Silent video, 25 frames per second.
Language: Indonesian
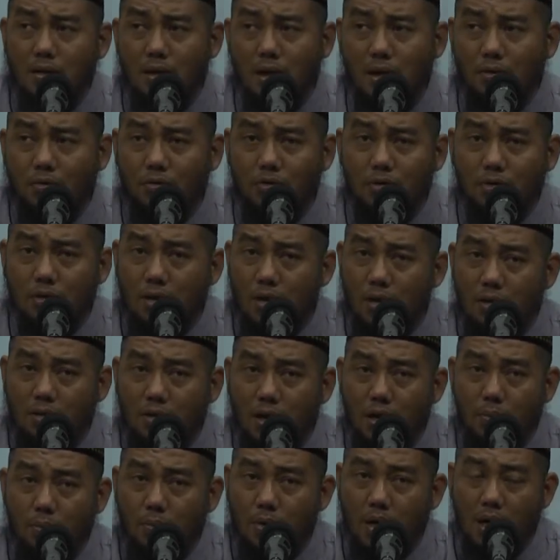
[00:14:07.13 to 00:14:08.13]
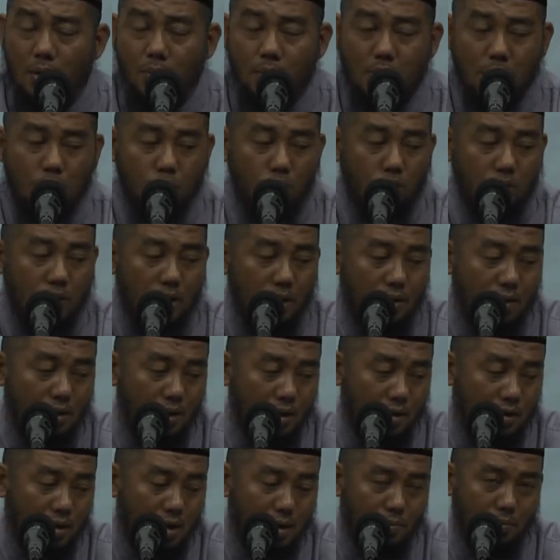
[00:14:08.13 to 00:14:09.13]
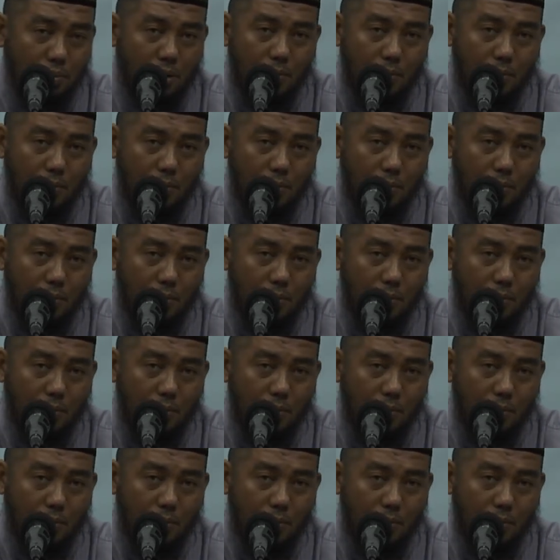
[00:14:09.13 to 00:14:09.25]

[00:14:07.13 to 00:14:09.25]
salafus salih tidak pernah menyebutkannya dalam